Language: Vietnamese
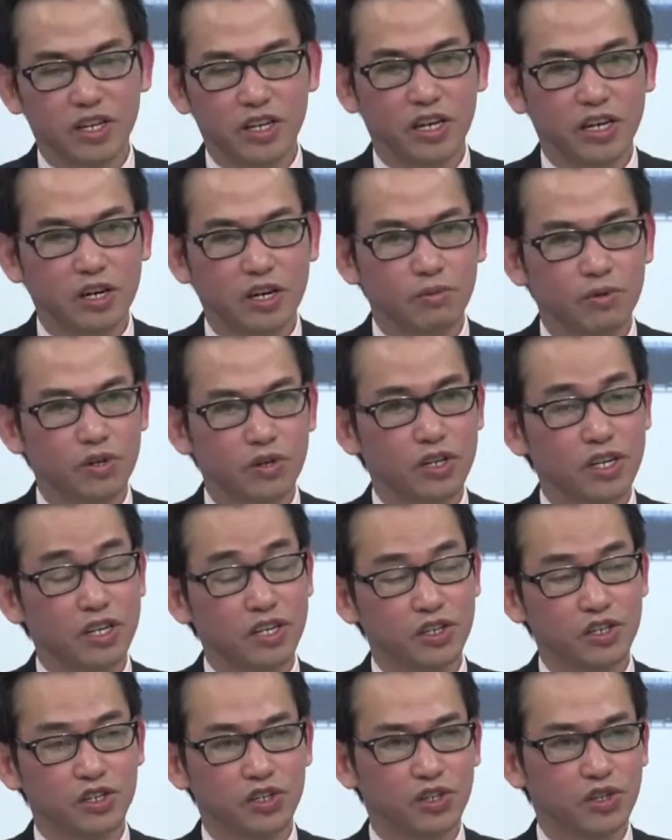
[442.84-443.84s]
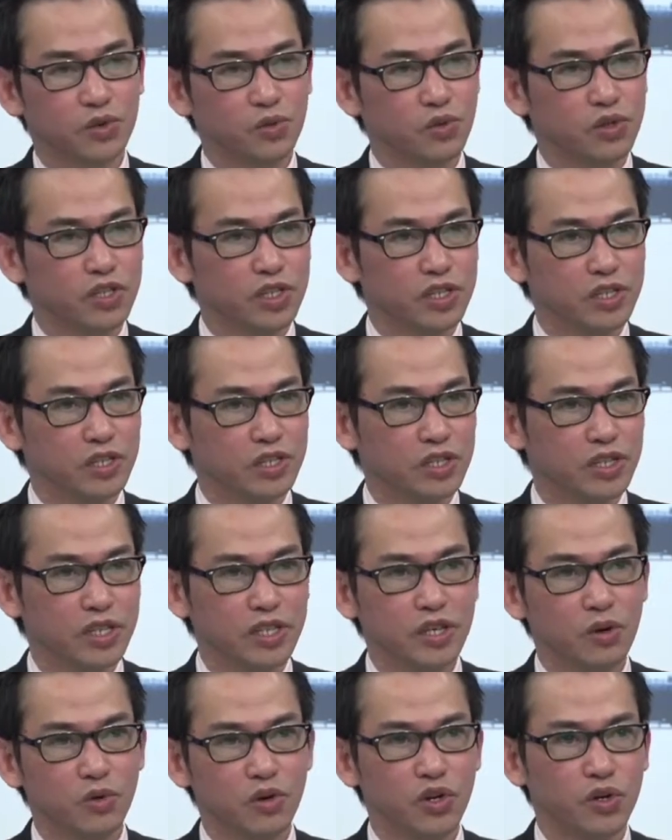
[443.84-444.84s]
vậy là không có cái triệu chứng những
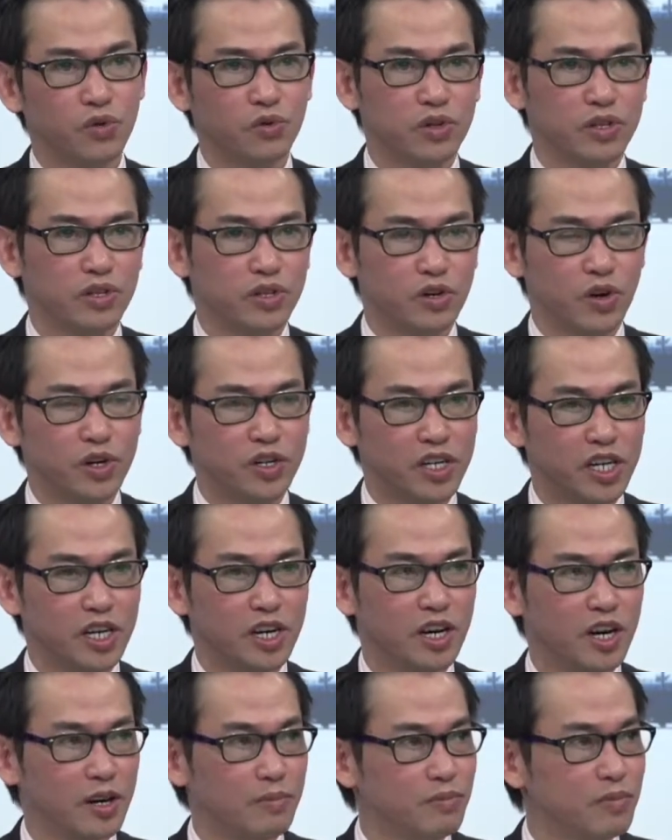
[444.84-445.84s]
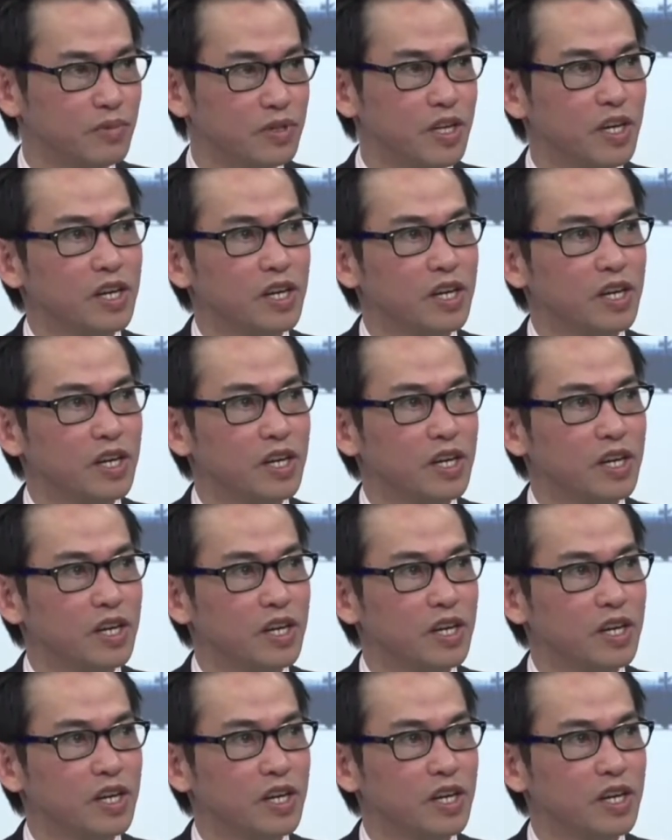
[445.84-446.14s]
cái dấu hiệu gì rõ rệt lắm